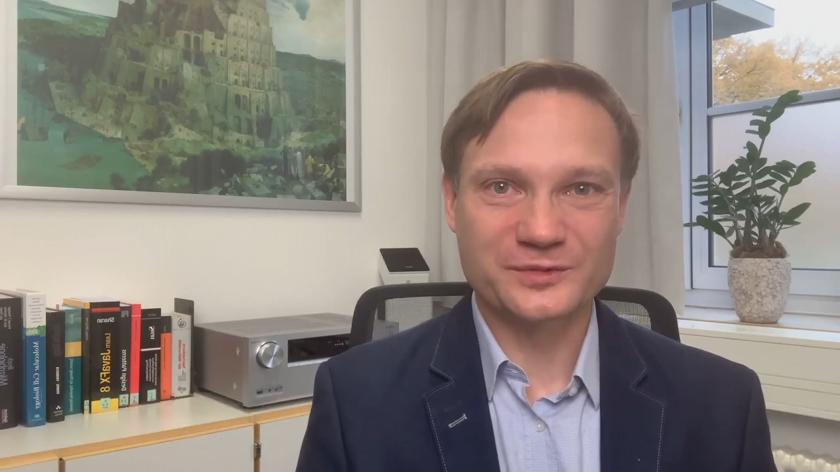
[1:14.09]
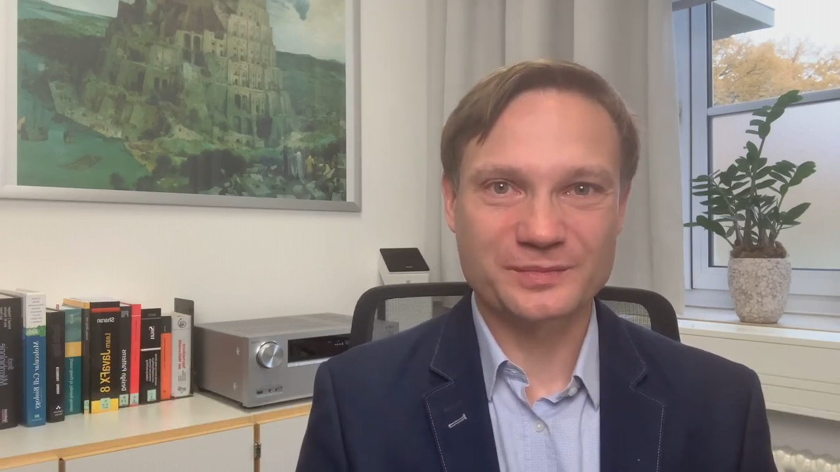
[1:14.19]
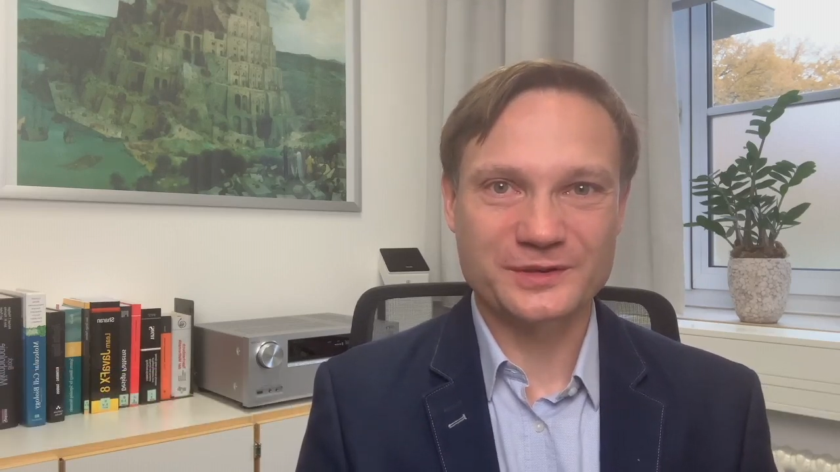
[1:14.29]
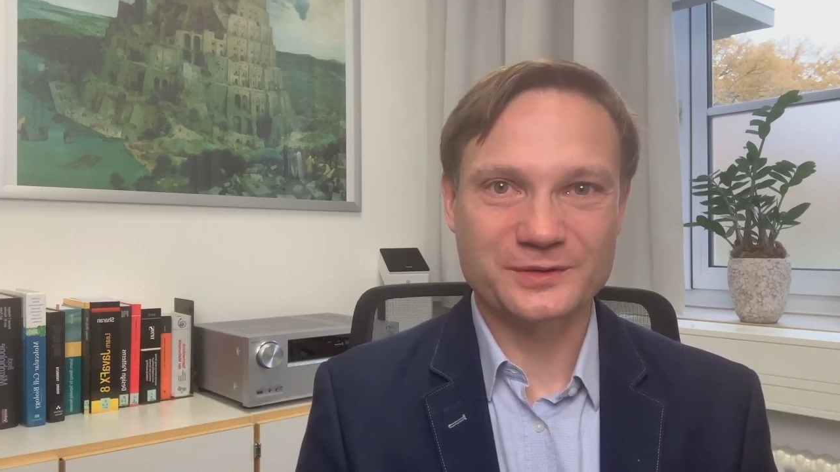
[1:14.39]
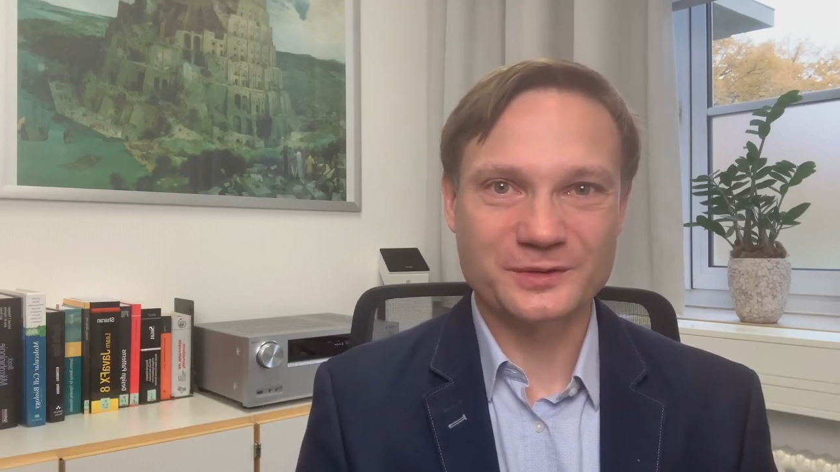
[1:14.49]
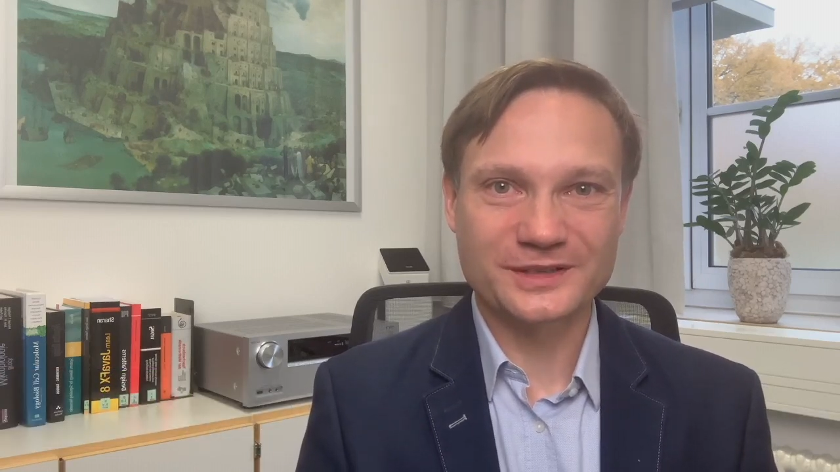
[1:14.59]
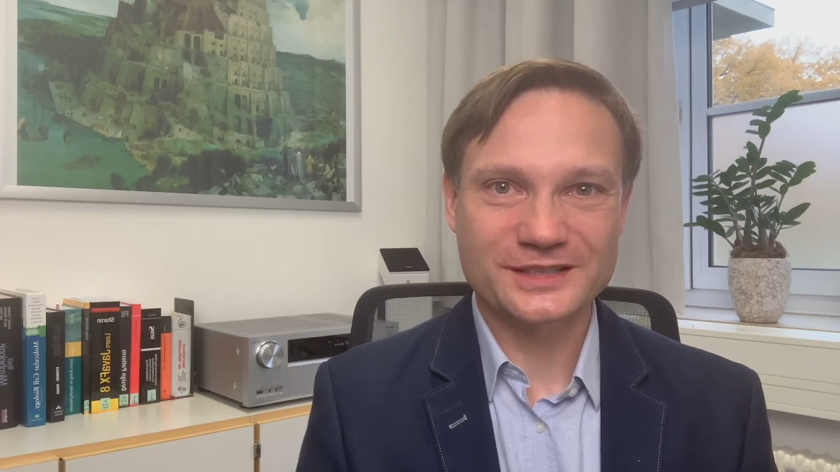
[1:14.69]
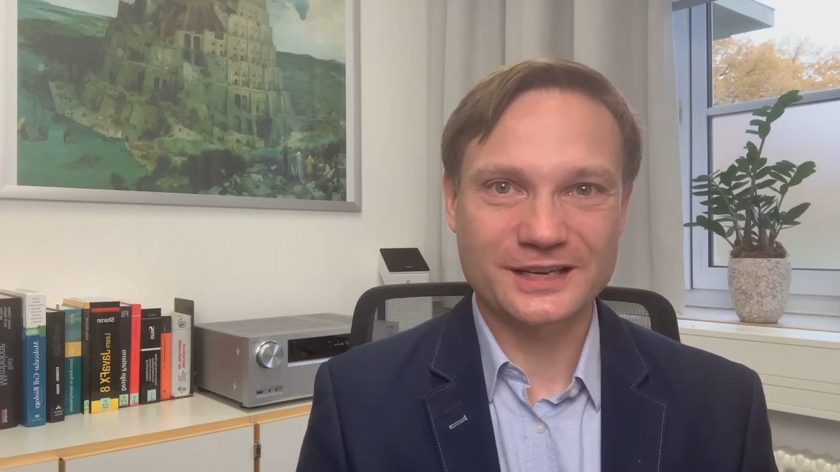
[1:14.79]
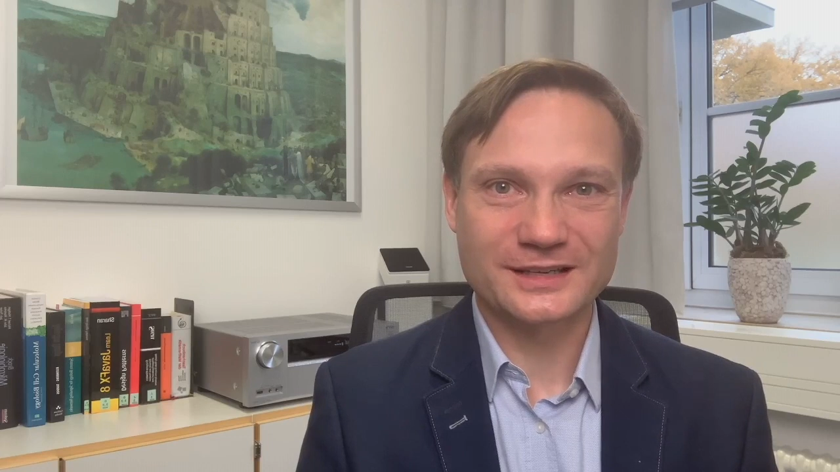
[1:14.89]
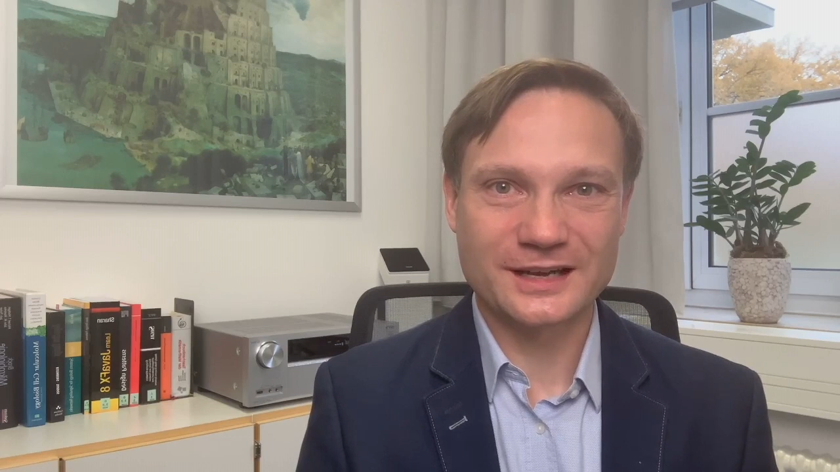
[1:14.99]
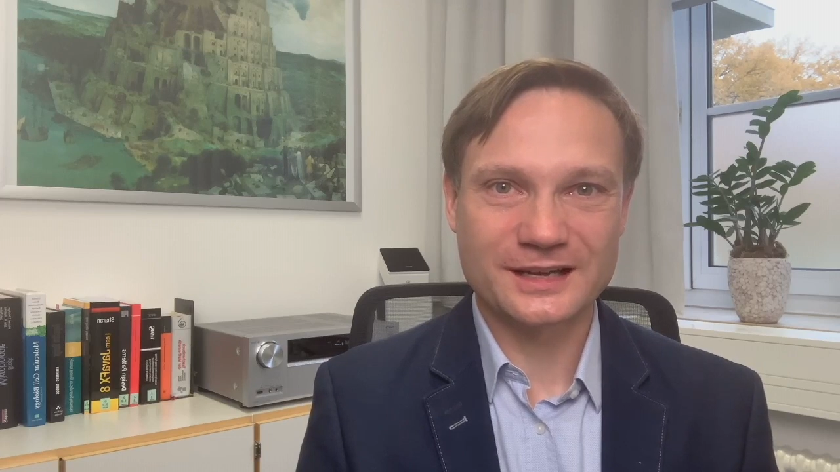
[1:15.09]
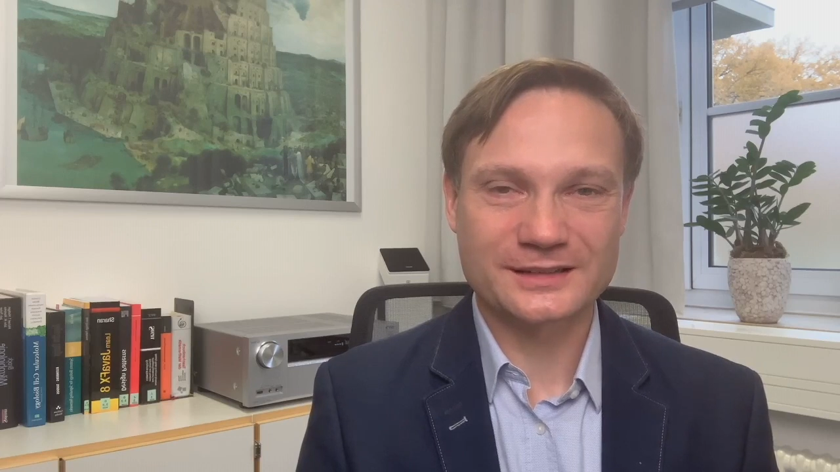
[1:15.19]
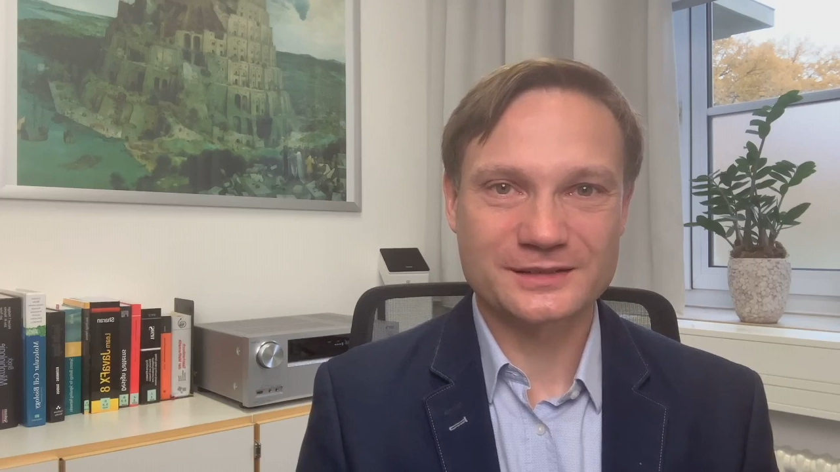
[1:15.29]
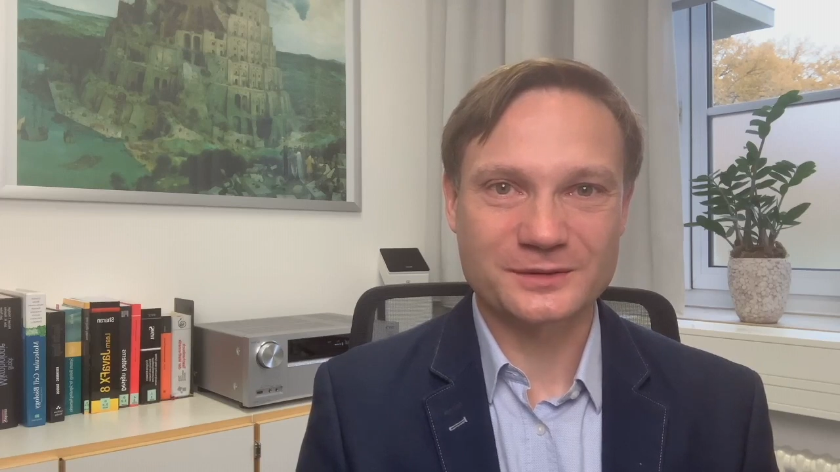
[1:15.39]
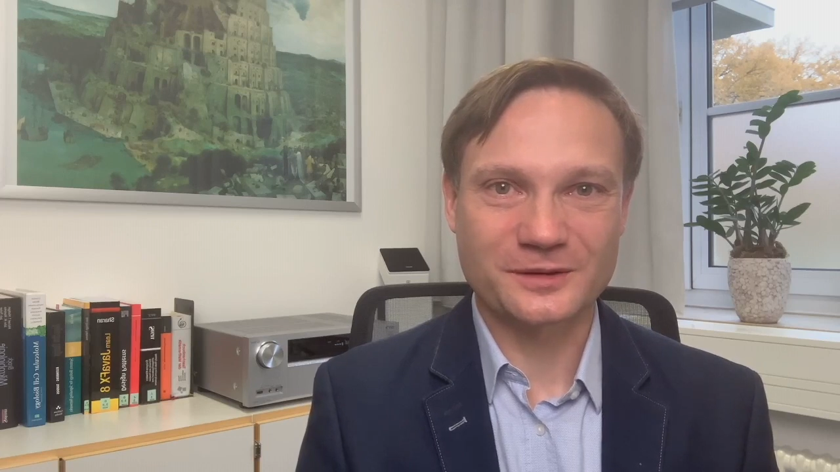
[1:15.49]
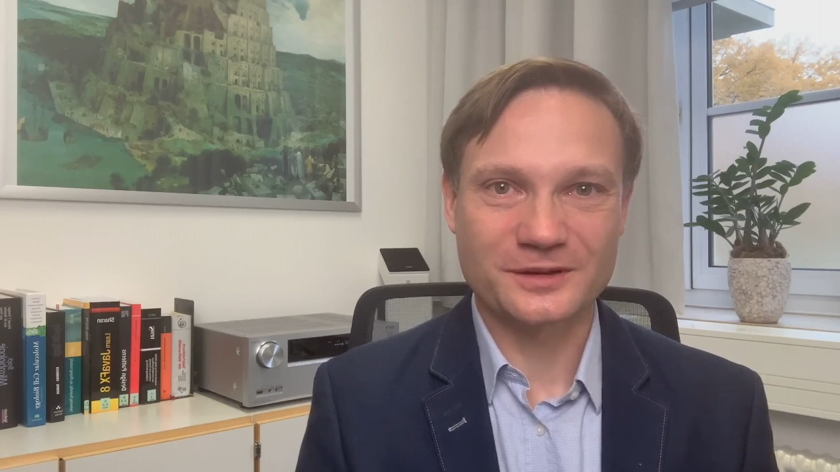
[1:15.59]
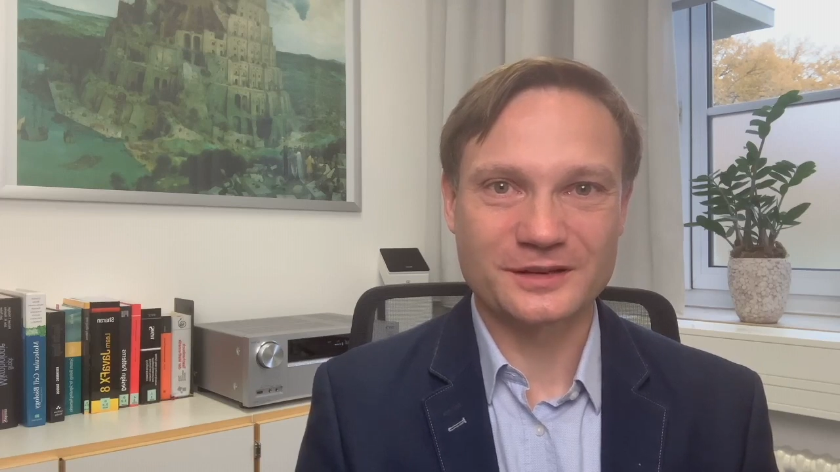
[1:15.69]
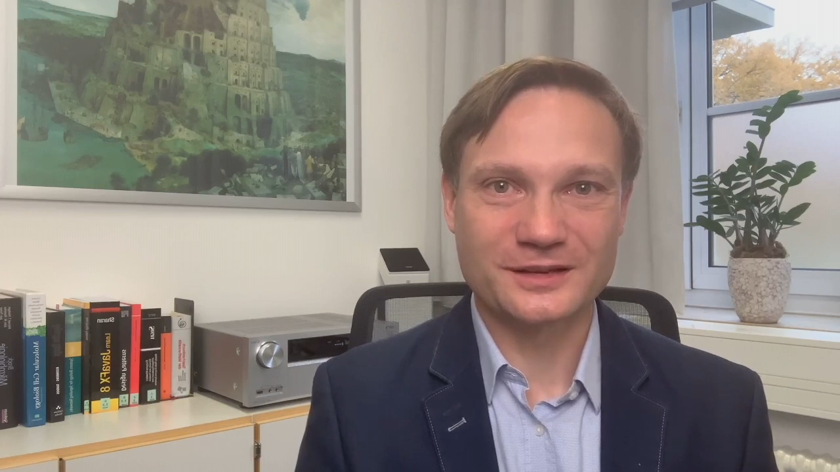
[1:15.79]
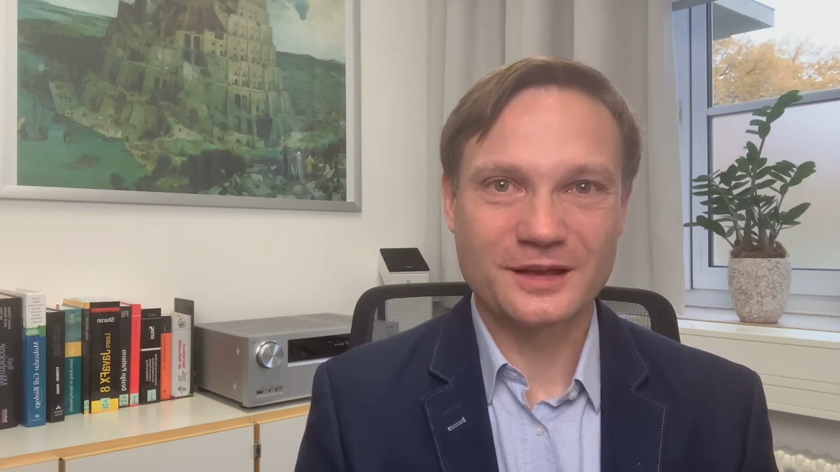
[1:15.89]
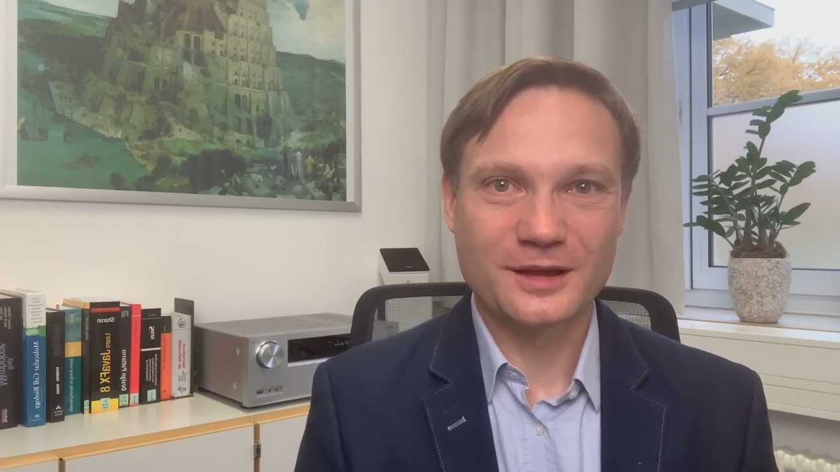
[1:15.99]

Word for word: persönlich kennenlernen zu können